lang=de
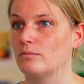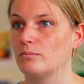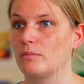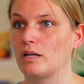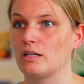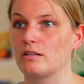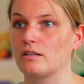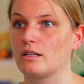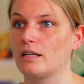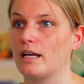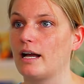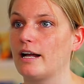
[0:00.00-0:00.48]

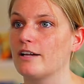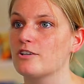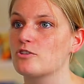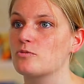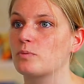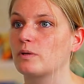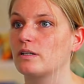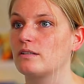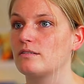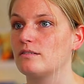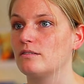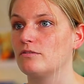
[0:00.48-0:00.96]
Material
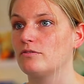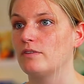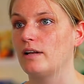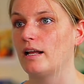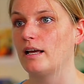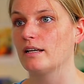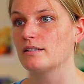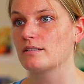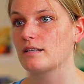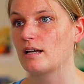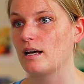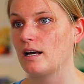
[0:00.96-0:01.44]
spricht sie
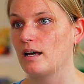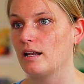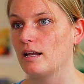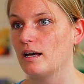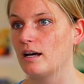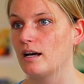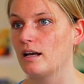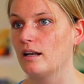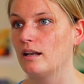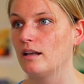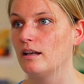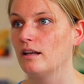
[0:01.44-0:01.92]
vielleicht gerade
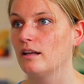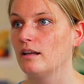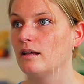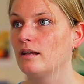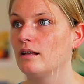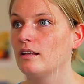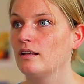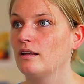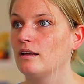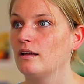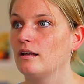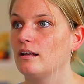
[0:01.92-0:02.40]
an,
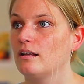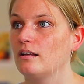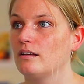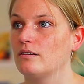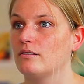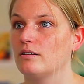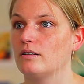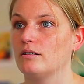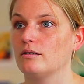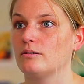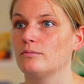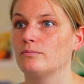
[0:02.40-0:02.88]

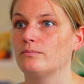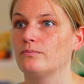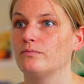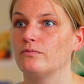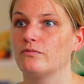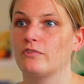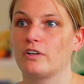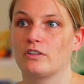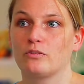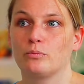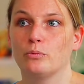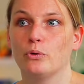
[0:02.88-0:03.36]
ähm,
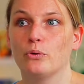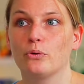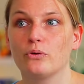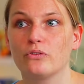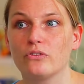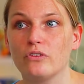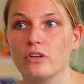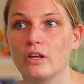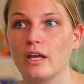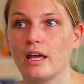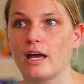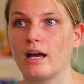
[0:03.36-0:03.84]
was mögen
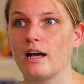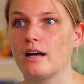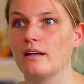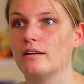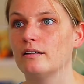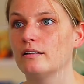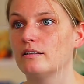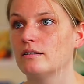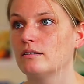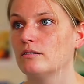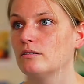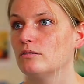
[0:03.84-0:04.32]
sie
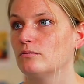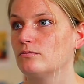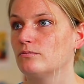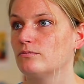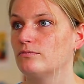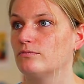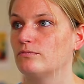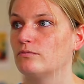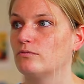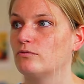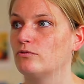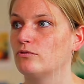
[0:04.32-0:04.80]
gerne,
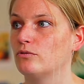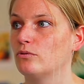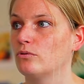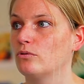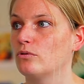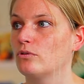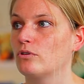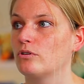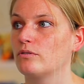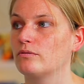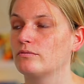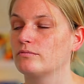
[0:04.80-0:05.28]

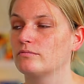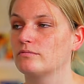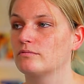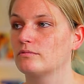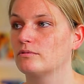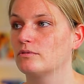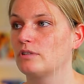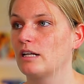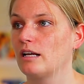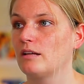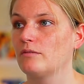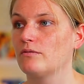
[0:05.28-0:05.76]
wo
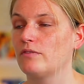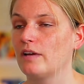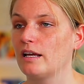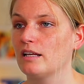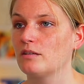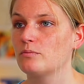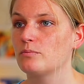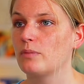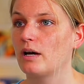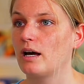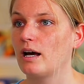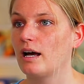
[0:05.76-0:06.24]
oder in
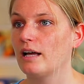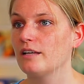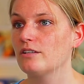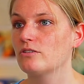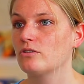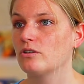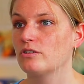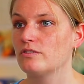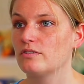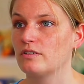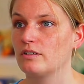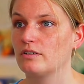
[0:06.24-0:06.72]
welchem Bereich
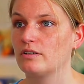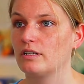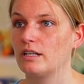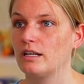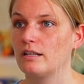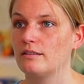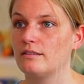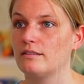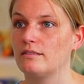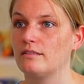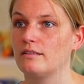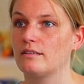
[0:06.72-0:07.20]

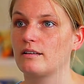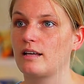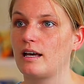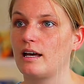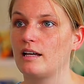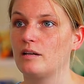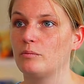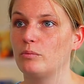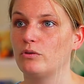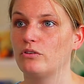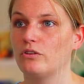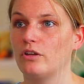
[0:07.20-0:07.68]
konzentrieren sie sich
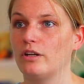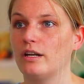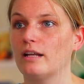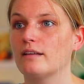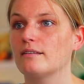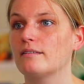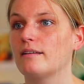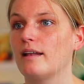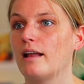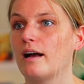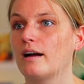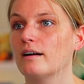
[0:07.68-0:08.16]
gerade
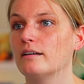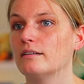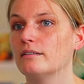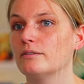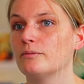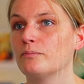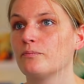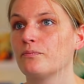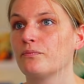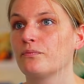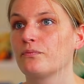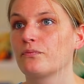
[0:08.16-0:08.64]
besonders
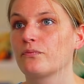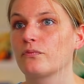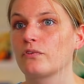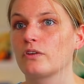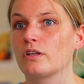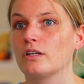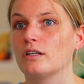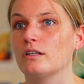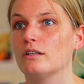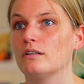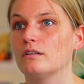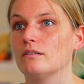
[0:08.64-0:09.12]
lange.
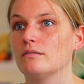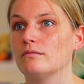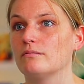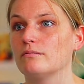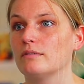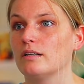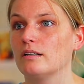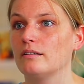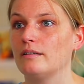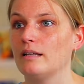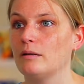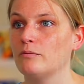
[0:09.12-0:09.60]

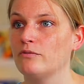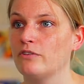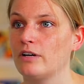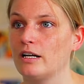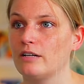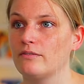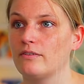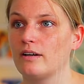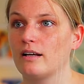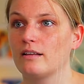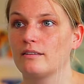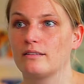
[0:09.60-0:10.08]
In dem
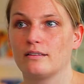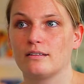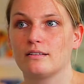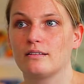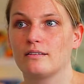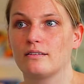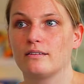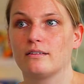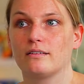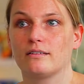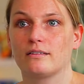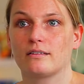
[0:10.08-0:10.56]
Fall war, sind
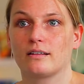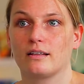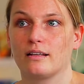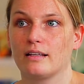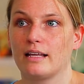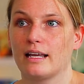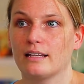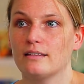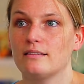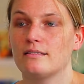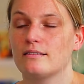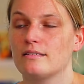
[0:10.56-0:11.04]
es
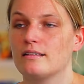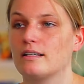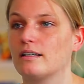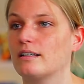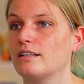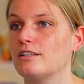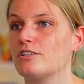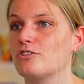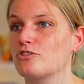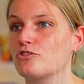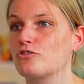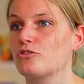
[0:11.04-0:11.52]
jetzt die
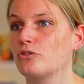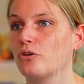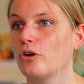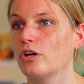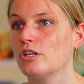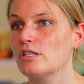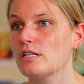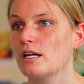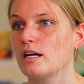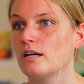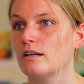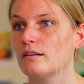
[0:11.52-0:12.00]
griechischen
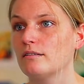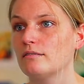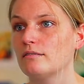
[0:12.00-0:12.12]
Götter,